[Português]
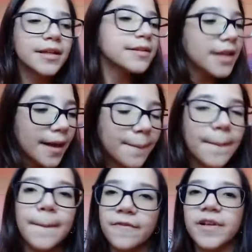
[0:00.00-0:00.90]
E tá,
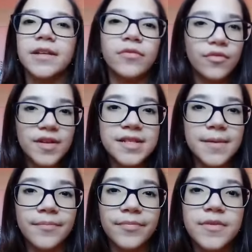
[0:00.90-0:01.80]
falei, vou
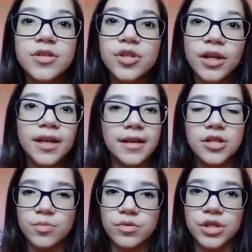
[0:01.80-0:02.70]
fazer. Só que aí,
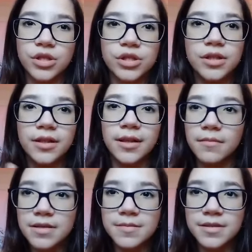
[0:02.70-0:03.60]
tipo, gente, na
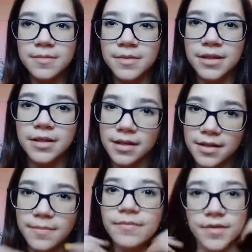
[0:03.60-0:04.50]
mesma semana
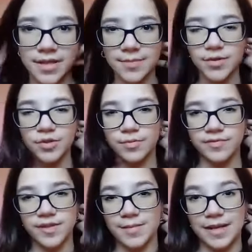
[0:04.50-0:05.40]
que vocês pediram pra
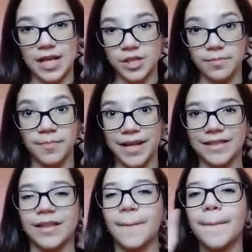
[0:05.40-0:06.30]
fazer maquiagem
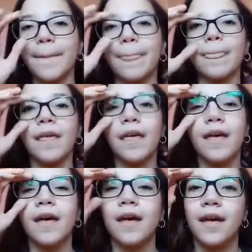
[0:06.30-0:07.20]
preta,
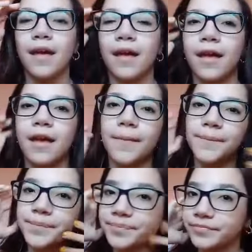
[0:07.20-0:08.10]
é...
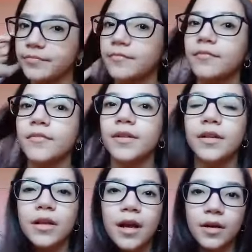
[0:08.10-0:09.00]

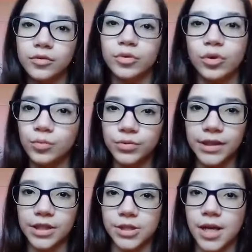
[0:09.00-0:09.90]
todo mundo
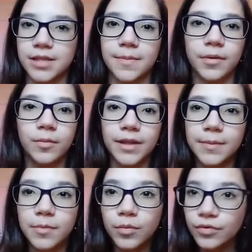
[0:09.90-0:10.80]
aqui de casa pegou uma
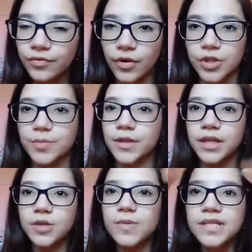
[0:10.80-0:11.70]
gripe muito forte.
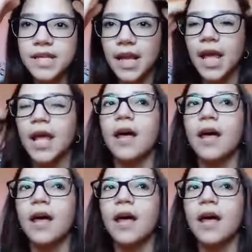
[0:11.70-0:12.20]
Porque, tipo assim,